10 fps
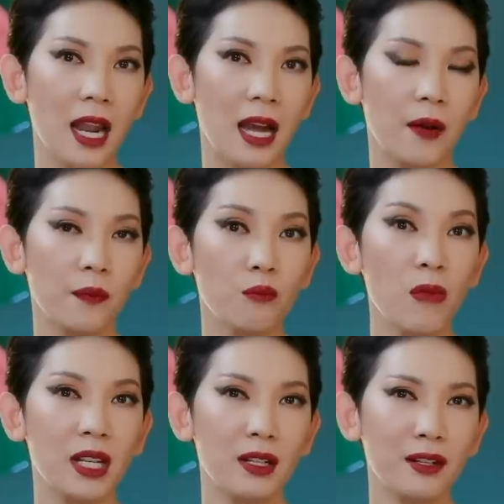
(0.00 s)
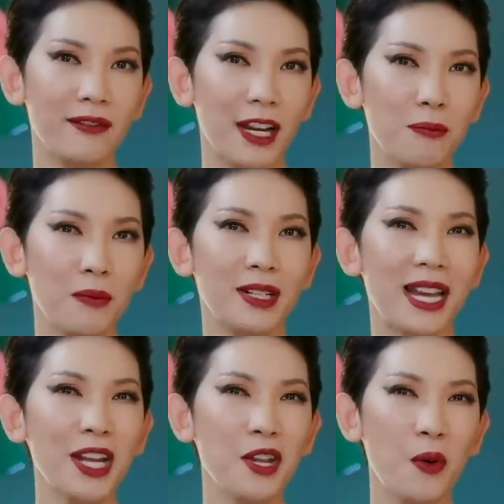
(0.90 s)
là mình như vậy, mình
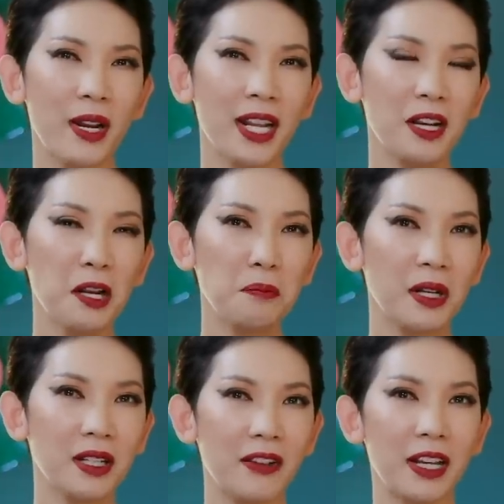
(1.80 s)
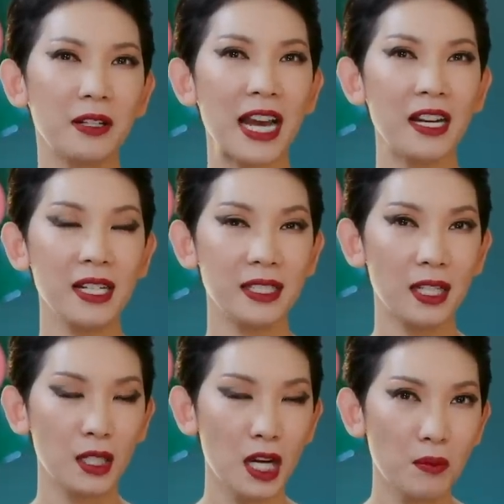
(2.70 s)
đã yêu anh ấy hết mình như vậy, đã hy
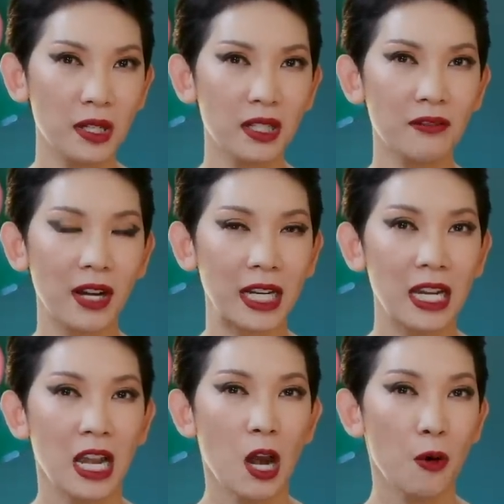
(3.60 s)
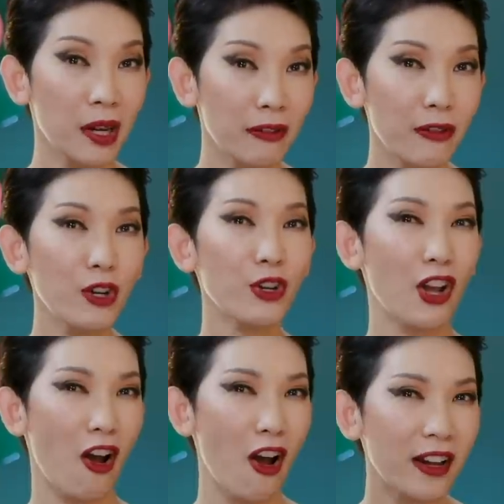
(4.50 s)
sinh hết mình như vậy, mình với con
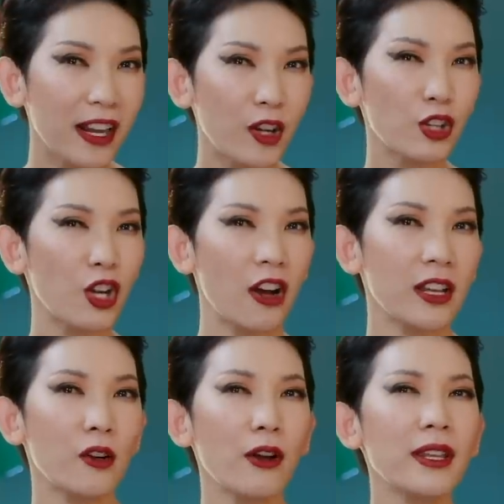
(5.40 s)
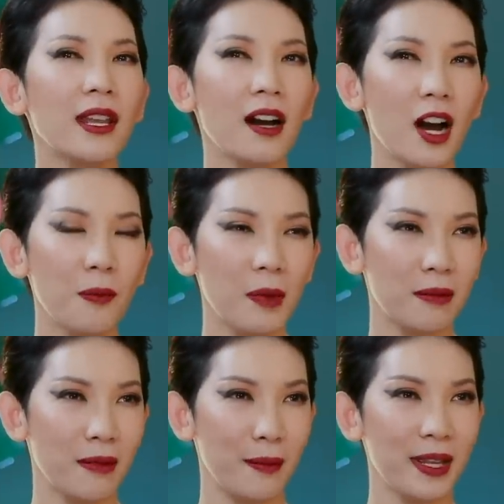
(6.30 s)
nhỏ kia, con nhỏ kia có gì hơn
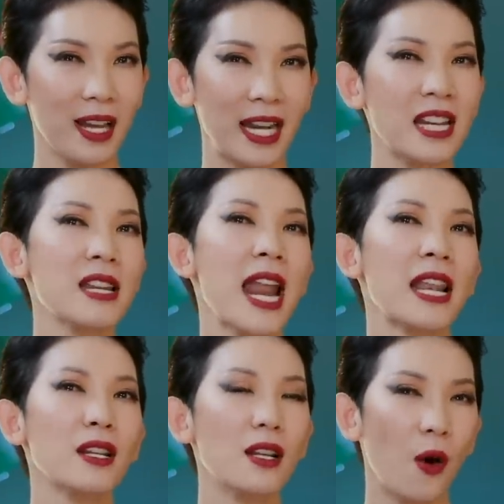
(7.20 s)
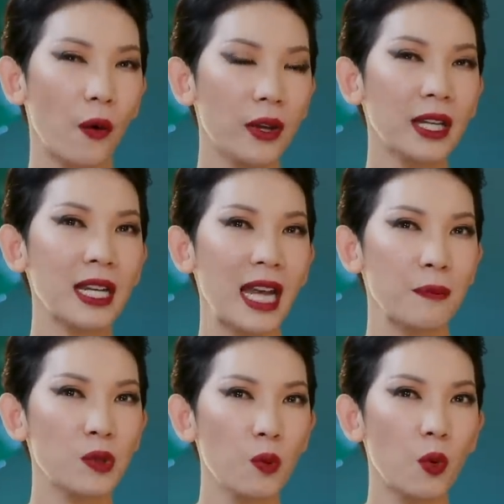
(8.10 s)
mình mà bây giờ anh ấy đánh đổi cái
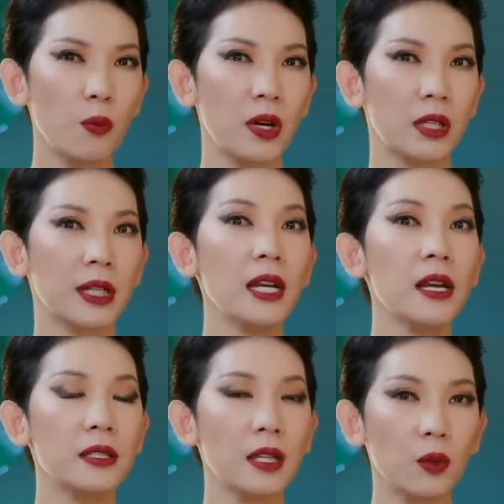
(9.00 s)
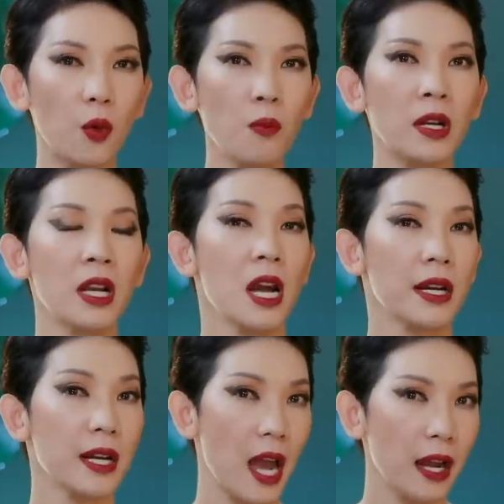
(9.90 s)
cảm xúc của mình, cái hy sinh của mình
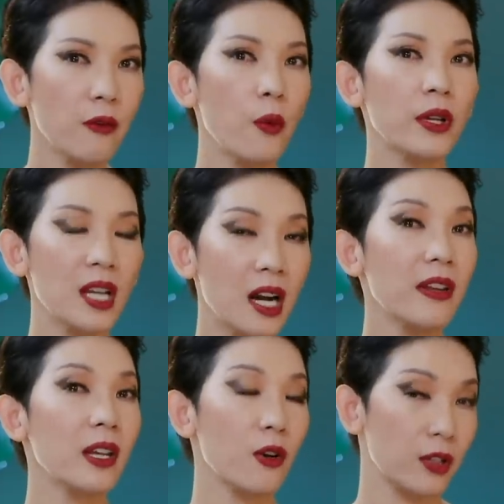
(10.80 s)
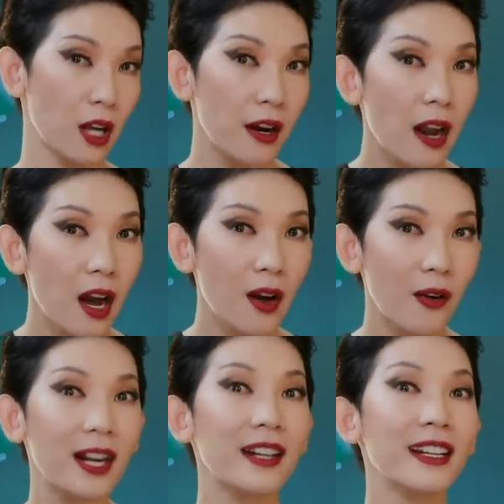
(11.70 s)
để vui chơi với con nhỏ đó
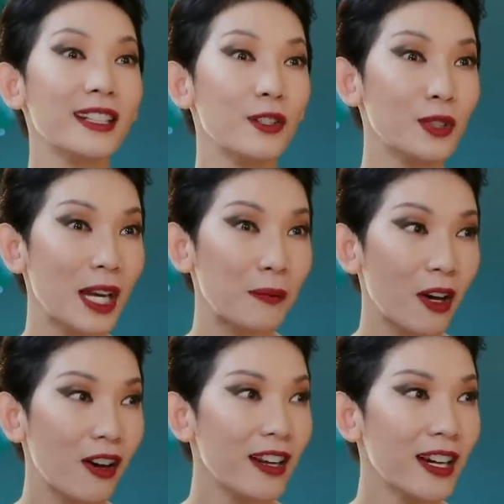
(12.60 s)
hoặc là cái tiểu tam đó.